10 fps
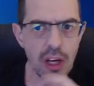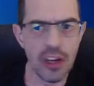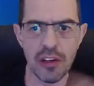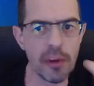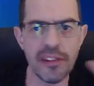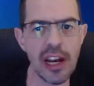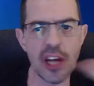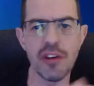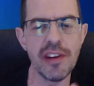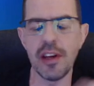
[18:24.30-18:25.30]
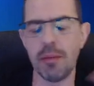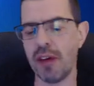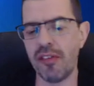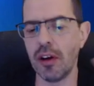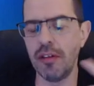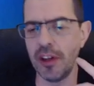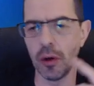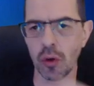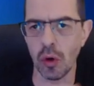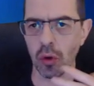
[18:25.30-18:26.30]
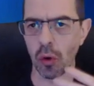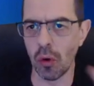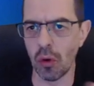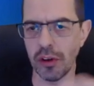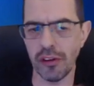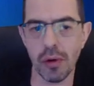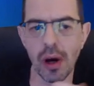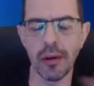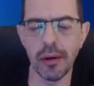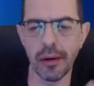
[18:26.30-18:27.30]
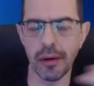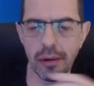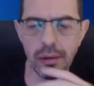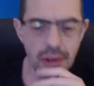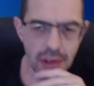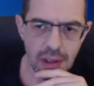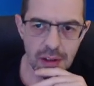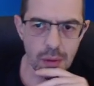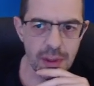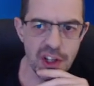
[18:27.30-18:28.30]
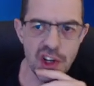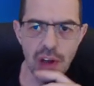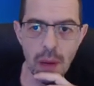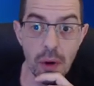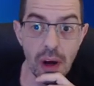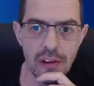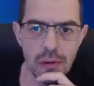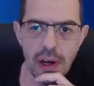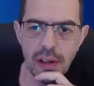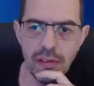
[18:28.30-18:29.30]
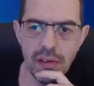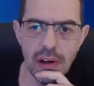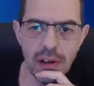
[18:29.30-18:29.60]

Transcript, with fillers: C'est pour ça là, je vais essayer de pas faire une vidéo trop trop longue, histoire de, parce qu'on m'a dit que j'étais un peu rasoir des fois